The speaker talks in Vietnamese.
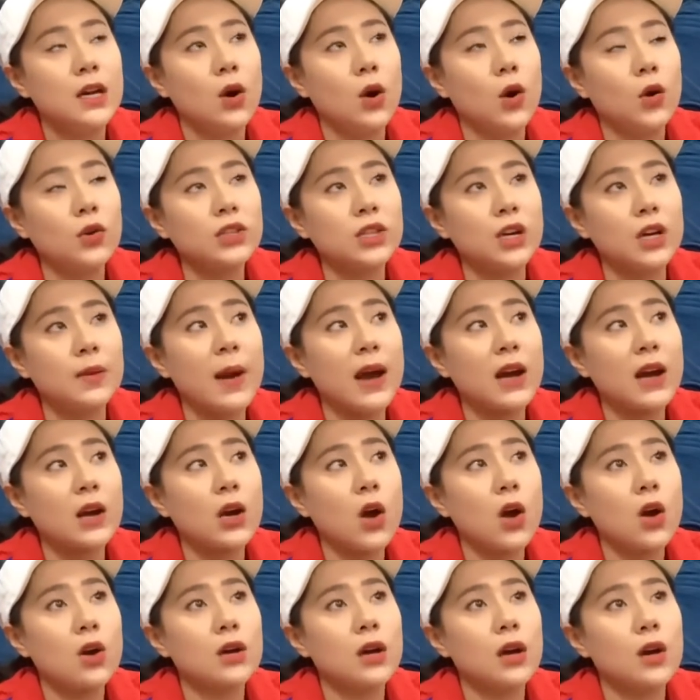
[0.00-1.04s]
hỗ trợ bà
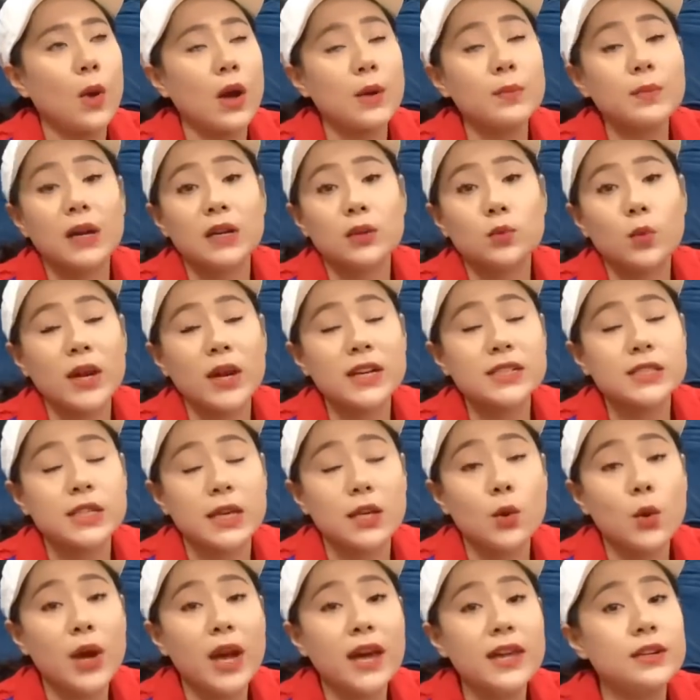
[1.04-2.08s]
con quảng bình quảng trị
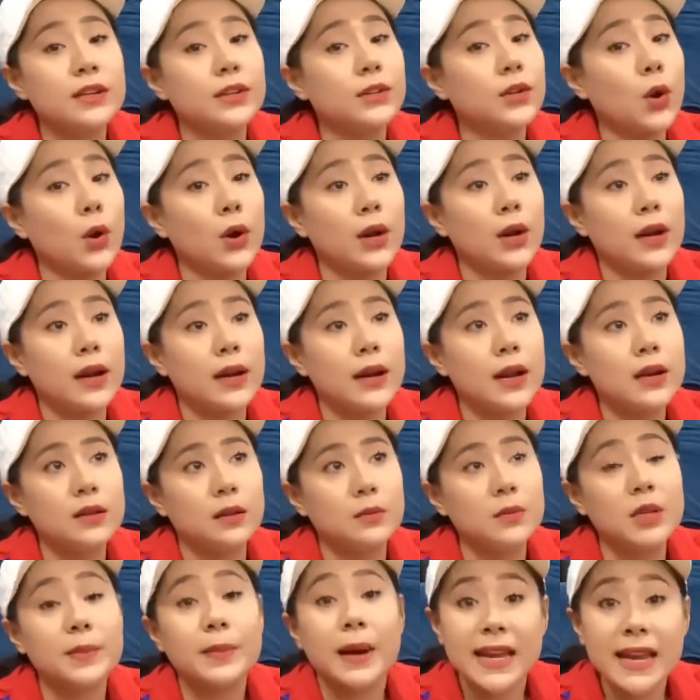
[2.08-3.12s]
huế vừa rồi đến
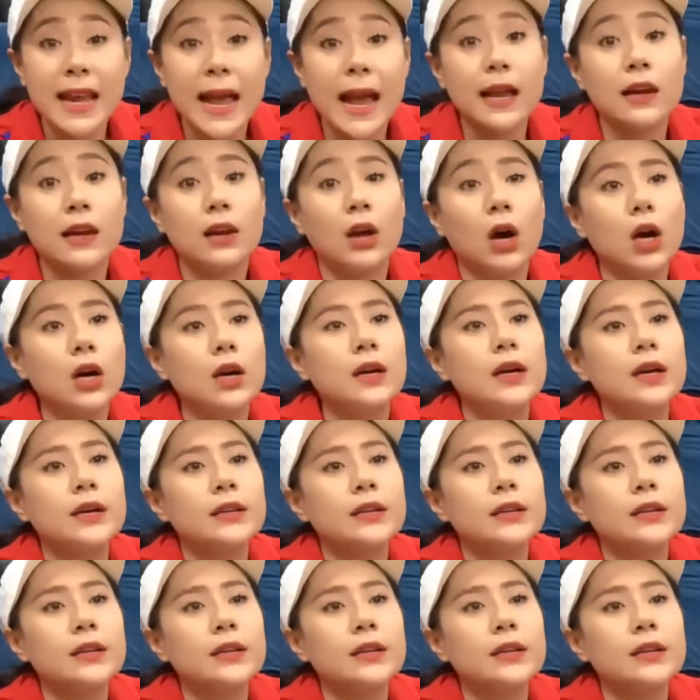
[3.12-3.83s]
những mười mấy ngày lận